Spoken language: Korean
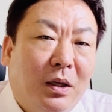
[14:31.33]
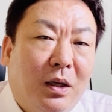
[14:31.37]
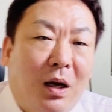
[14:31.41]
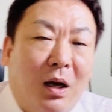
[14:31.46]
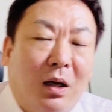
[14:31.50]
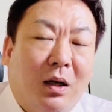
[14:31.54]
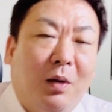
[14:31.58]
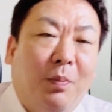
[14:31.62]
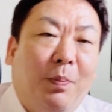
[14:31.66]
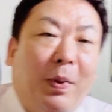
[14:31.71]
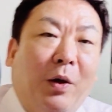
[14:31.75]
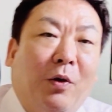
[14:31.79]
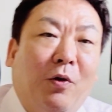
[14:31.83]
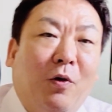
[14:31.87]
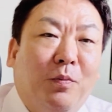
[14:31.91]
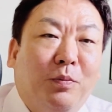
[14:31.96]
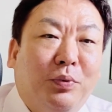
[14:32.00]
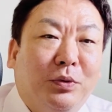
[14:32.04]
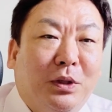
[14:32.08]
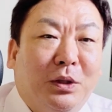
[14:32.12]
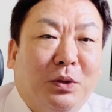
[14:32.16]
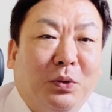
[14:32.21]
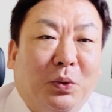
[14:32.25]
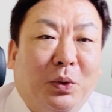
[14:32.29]
아까 백억
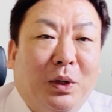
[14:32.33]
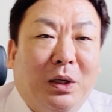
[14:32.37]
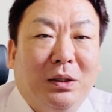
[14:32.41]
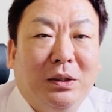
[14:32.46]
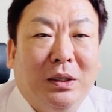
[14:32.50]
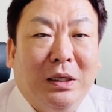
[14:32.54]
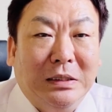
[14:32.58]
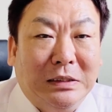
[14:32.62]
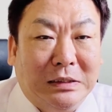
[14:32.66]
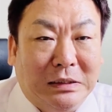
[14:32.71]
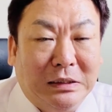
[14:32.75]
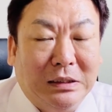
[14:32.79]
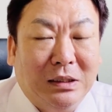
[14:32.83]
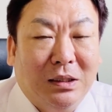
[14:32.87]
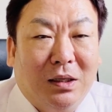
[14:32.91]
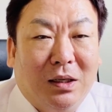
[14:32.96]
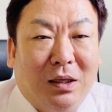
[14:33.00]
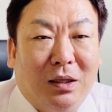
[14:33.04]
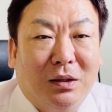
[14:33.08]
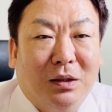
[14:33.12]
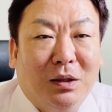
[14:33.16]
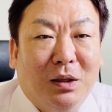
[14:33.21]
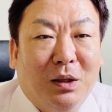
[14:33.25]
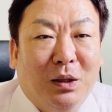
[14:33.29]
부자 노래는
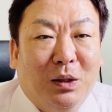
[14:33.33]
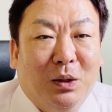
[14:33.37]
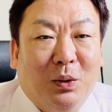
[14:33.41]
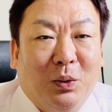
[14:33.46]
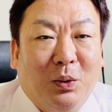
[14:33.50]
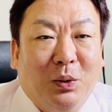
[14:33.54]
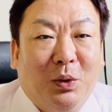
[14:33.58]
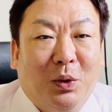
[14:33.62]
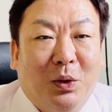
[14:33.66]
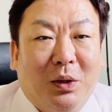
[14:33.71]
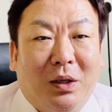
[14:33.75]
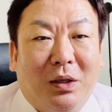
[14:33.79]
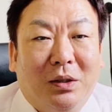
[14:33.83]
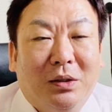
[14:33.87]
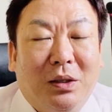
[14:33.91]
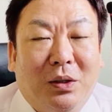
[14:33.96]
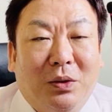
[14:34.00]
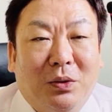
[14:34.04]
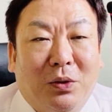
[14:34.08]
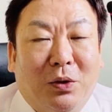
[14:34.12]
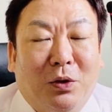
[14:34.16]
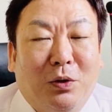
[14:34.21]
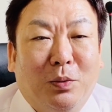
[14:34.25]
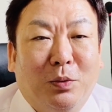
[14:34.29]
했으니까 오늘 여기까지
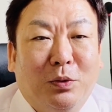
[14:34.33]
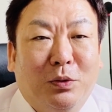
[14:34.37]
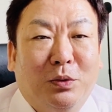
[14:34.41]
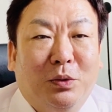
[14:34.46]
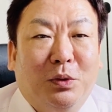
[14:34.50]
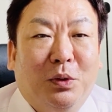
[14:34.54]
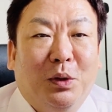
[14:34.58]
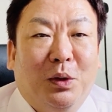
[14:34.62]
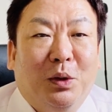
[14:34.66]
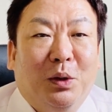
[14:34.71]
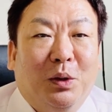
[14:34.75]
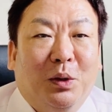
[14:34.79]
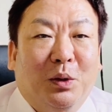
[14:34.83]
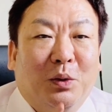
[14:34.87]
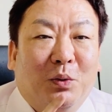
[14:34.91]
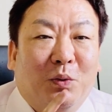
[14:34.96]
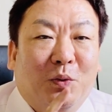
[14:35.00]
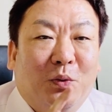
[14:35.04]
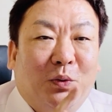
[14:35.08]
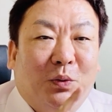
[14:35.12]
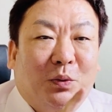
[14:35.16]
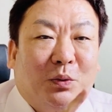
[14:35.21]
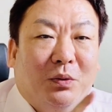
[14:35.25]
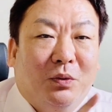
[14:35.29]
하고 여러분들
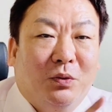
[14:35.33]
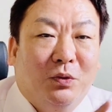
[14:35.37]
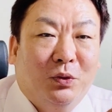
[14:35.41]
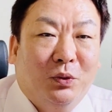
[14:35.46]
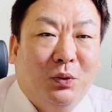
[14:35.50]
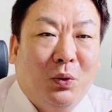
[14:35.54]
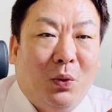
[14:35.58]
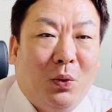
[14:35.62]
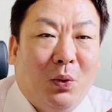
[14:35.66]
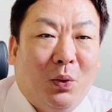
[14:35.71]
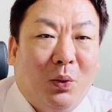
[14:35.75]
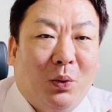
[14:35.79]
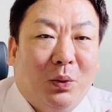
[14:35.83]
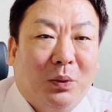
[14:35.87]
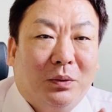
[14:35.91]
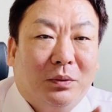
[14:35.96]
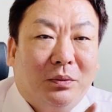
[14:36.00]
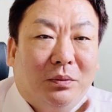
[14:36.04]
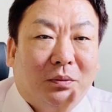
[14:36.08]
구독,